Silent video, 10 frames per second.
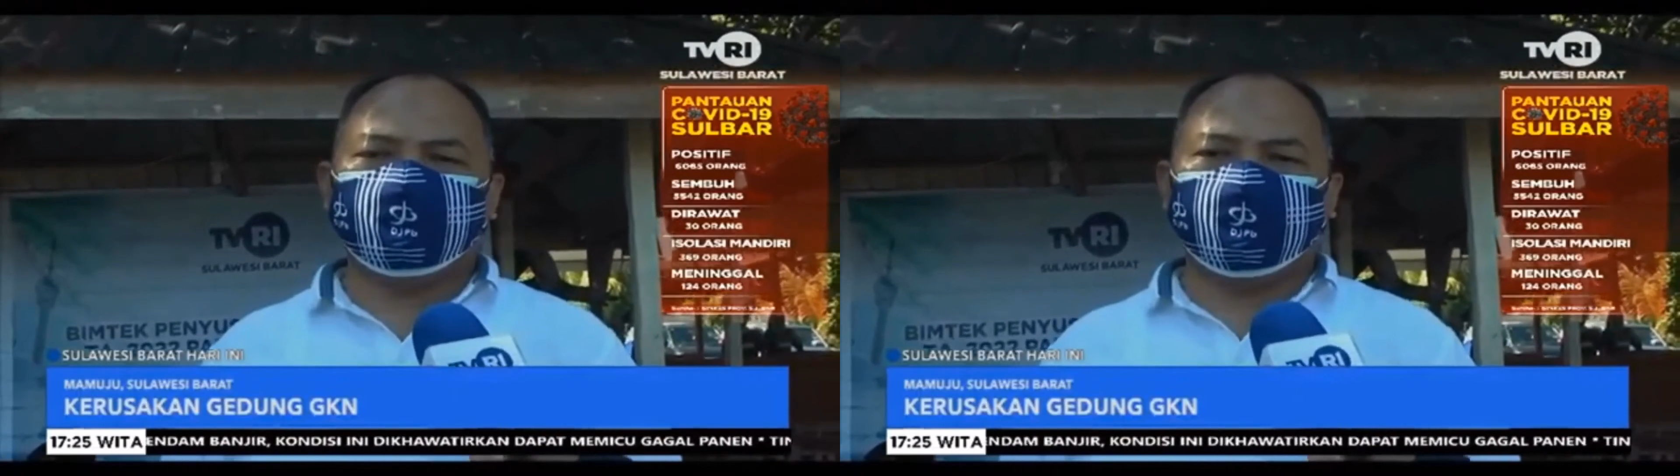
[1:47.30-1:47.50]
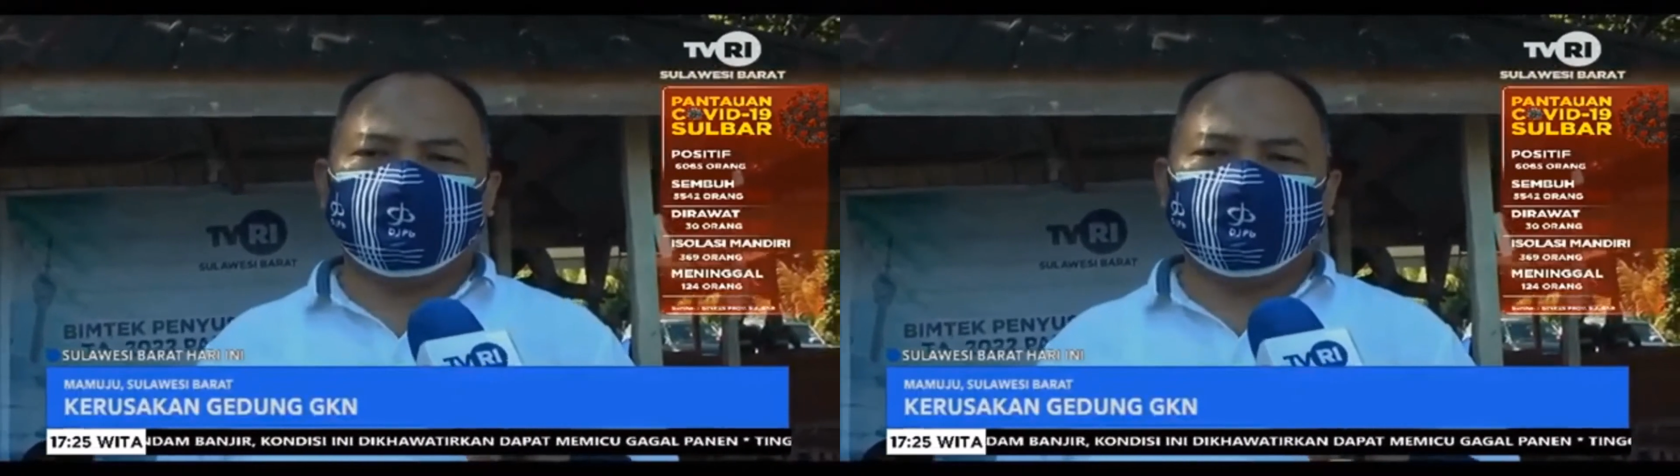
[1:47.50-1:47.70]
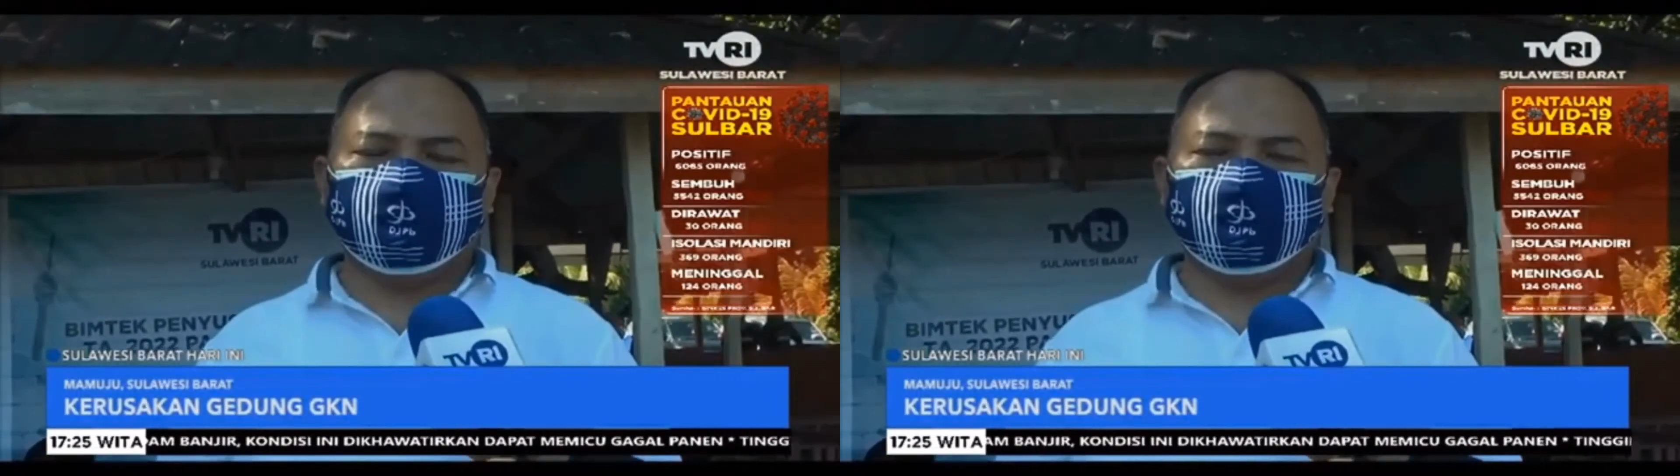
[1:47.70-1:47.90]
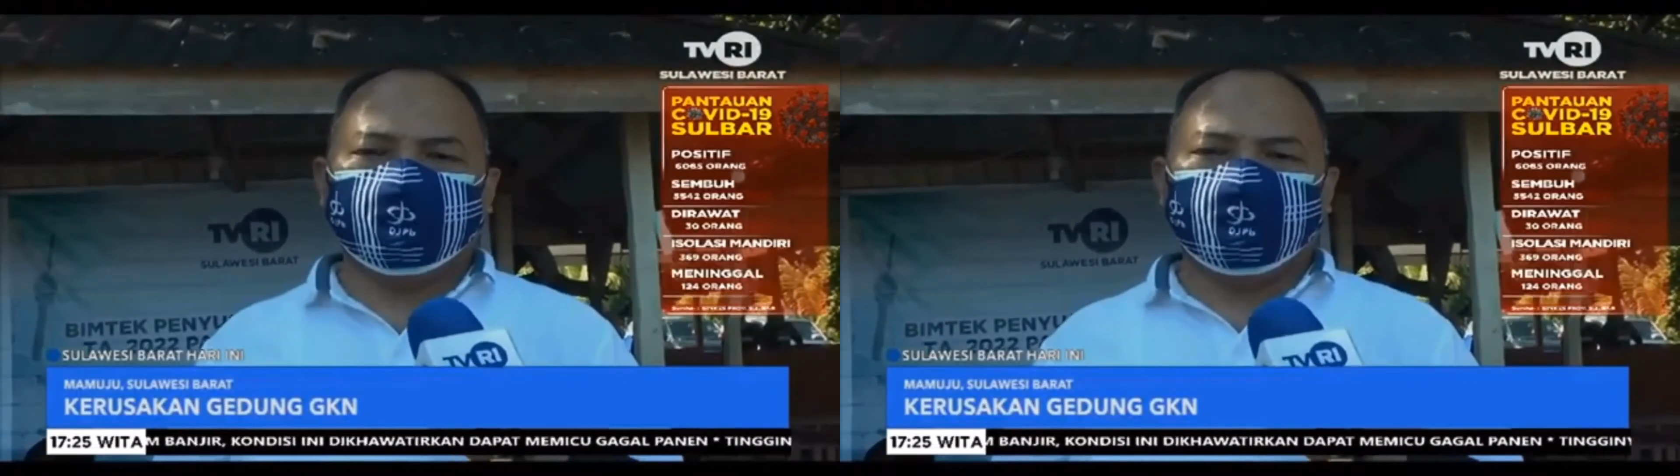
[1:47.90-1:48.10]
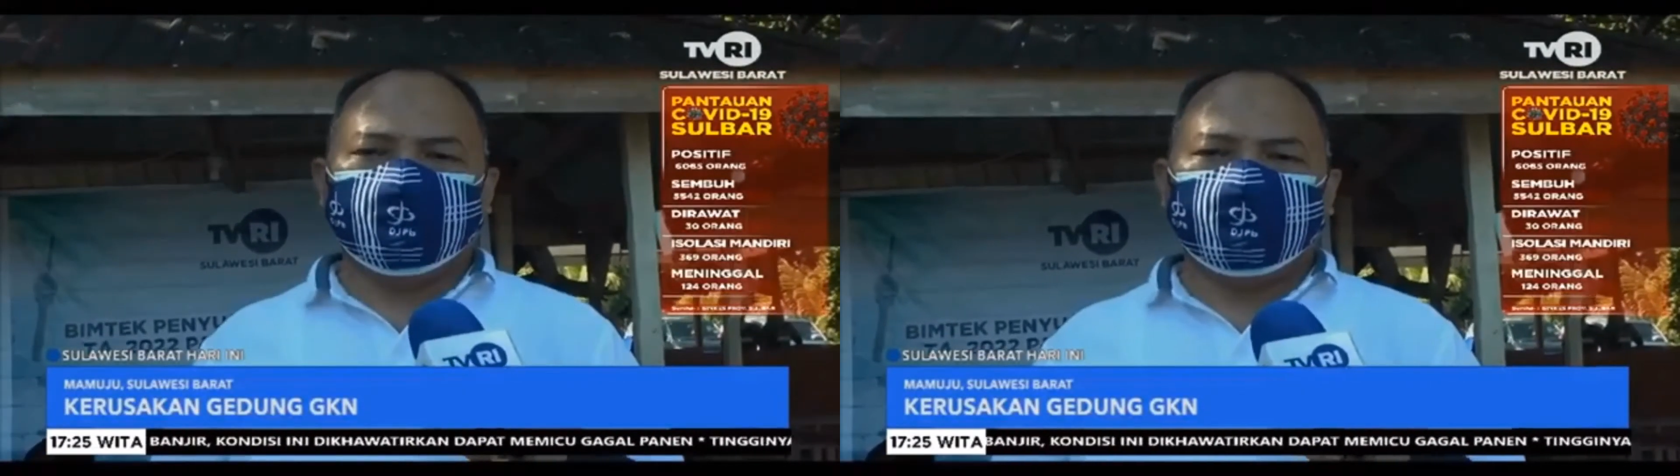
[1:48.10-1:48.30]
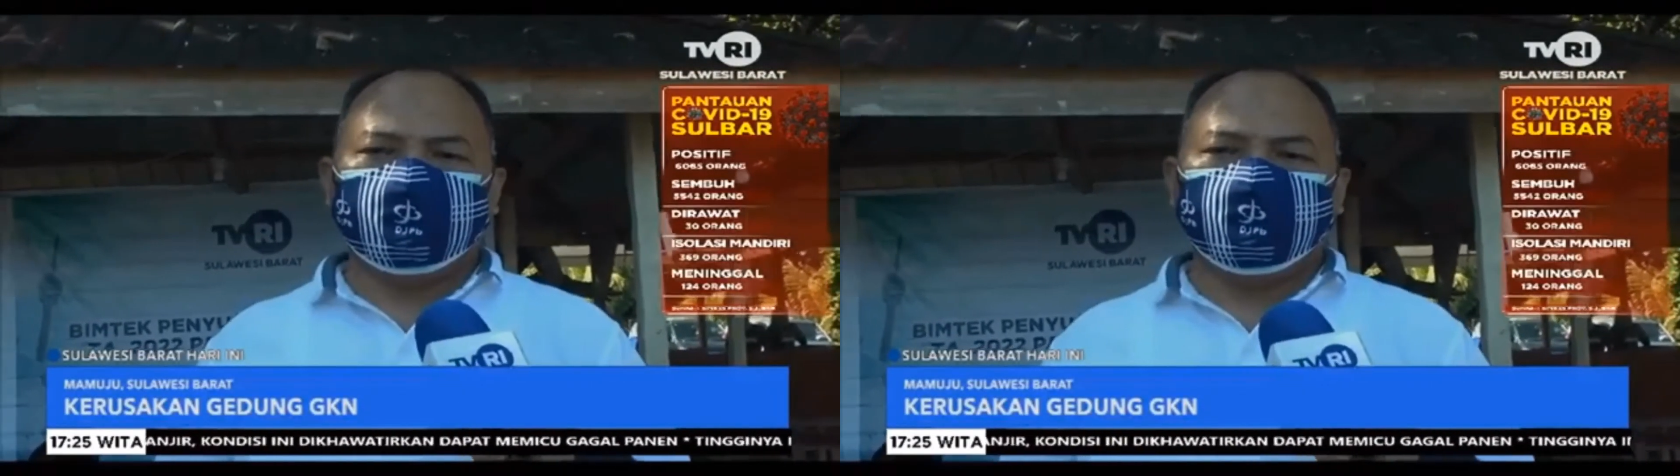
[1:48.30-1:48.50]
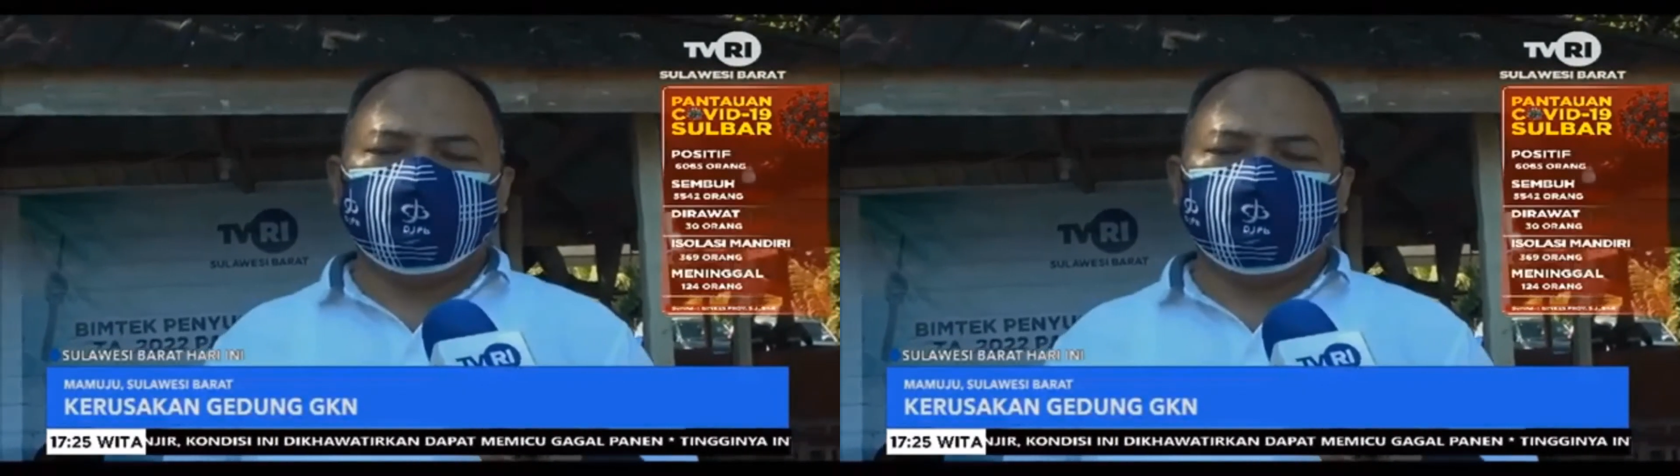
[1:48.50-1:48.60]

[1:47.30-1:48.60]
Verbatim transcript: kepada eh,